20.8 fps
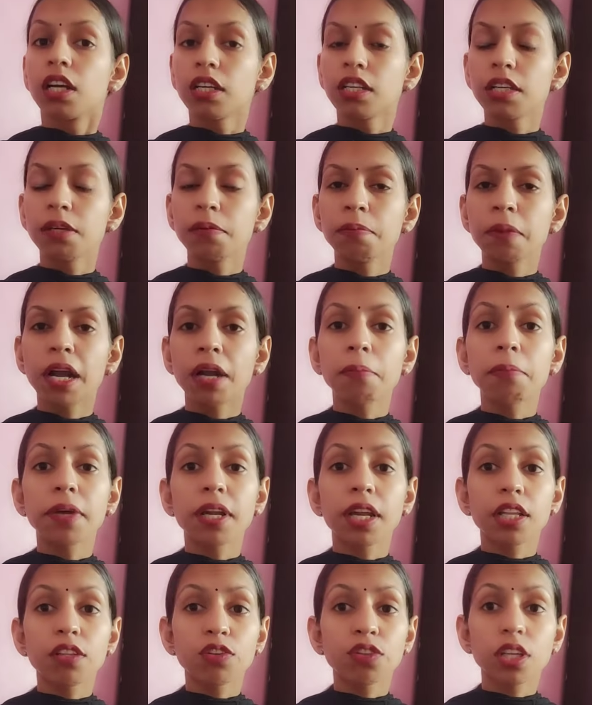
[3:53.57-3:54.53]
कि बहन
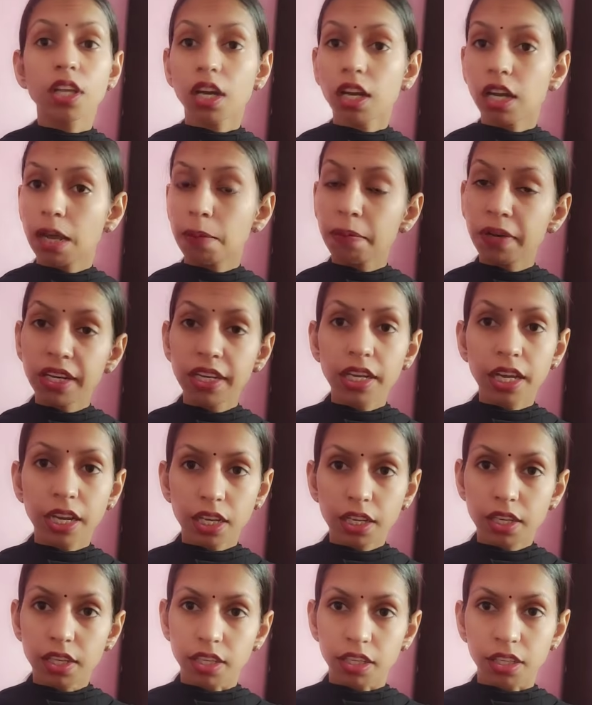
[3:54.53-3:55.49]
मैंने तो तेरा नाम लिया
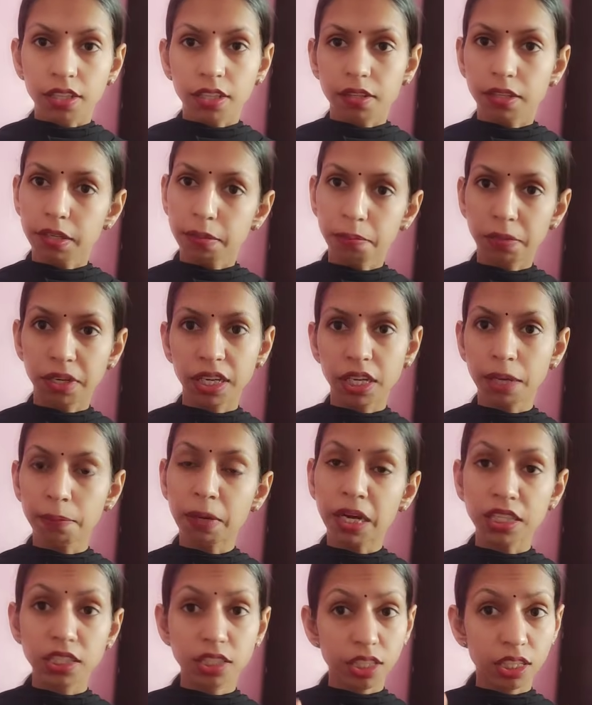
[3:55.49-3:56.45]
ही नहीं मैंने यह
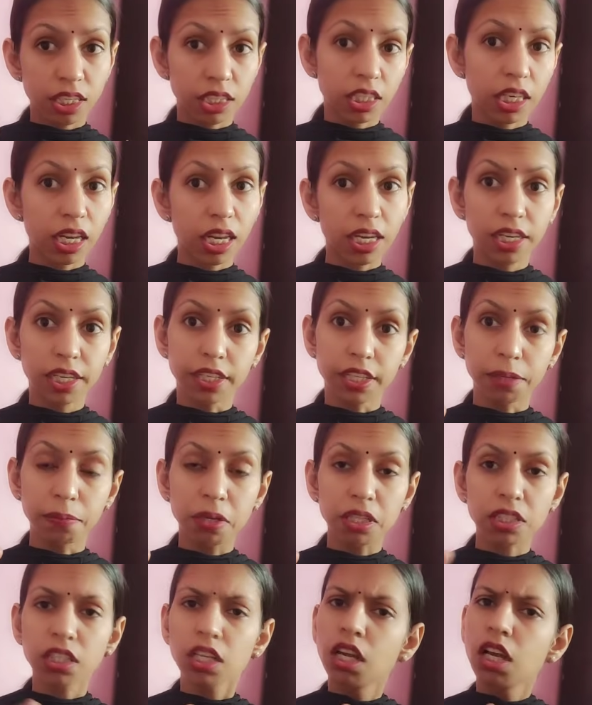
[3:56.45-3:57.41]
बात इतनी सी लाइन लिखी
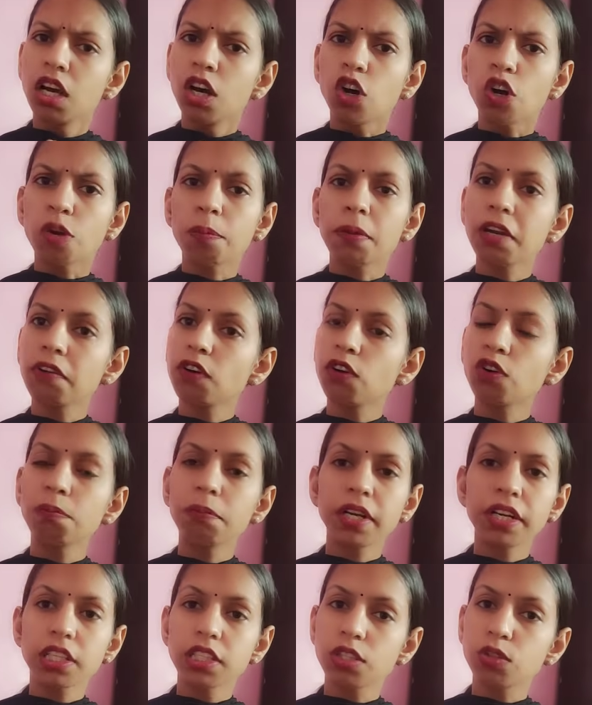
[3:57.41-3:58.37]
बस और मैंने वो
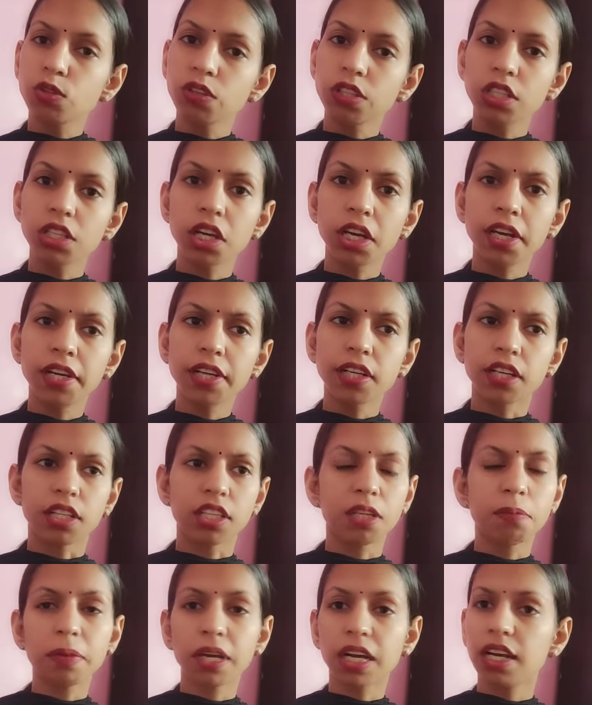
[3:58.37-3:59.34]
कमेंट तुरंत डिलीट कर
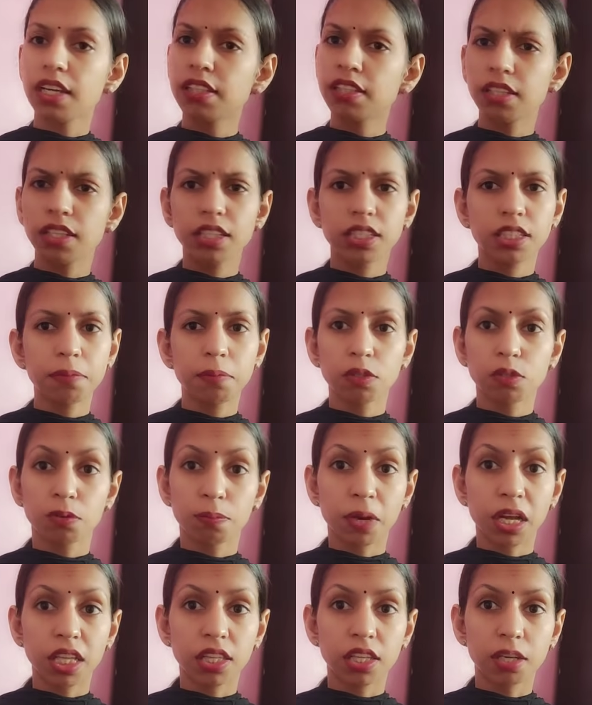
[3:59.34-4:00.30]
दी मैं कहा इतनी सी मैं तो
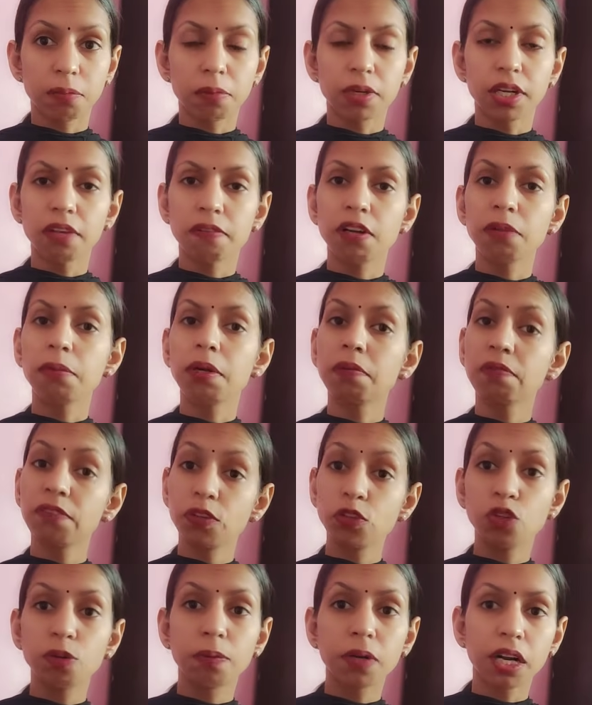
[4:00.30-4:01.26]
बात नहीं बढ़ने वाली मैंने
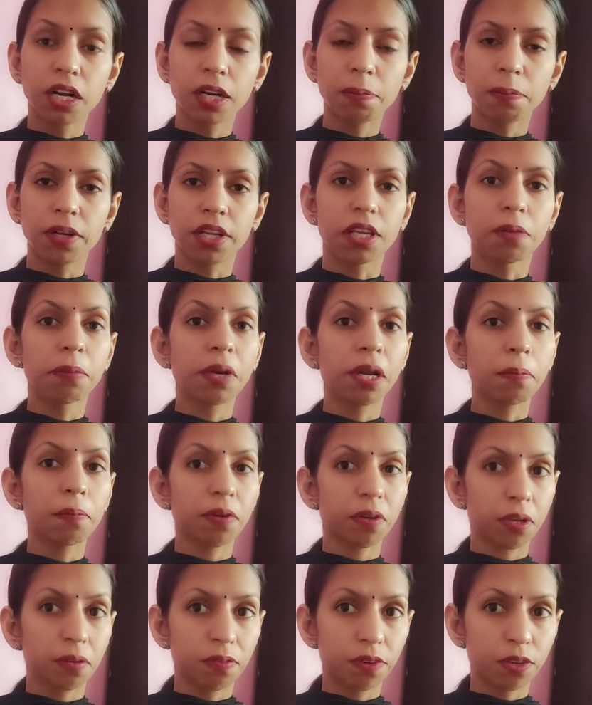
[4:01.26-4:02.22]
वीडियो बनानी पड़ेगी
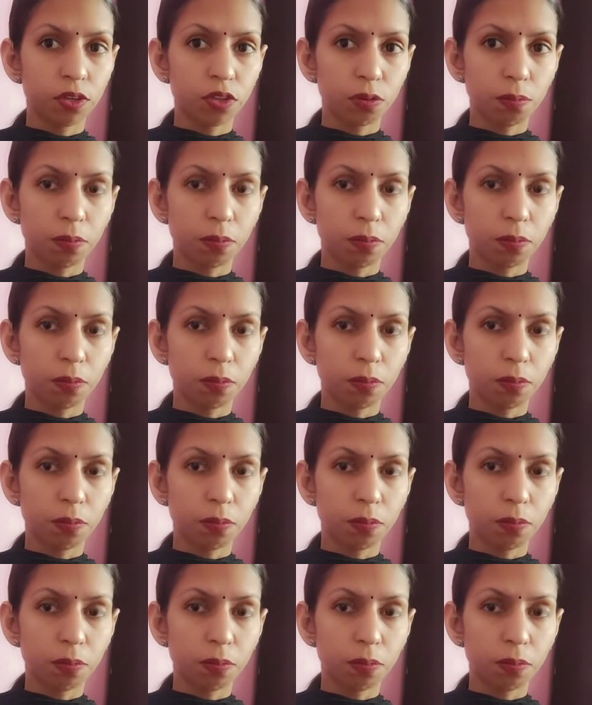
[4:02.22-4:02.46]
मैंने अपनी वीडियो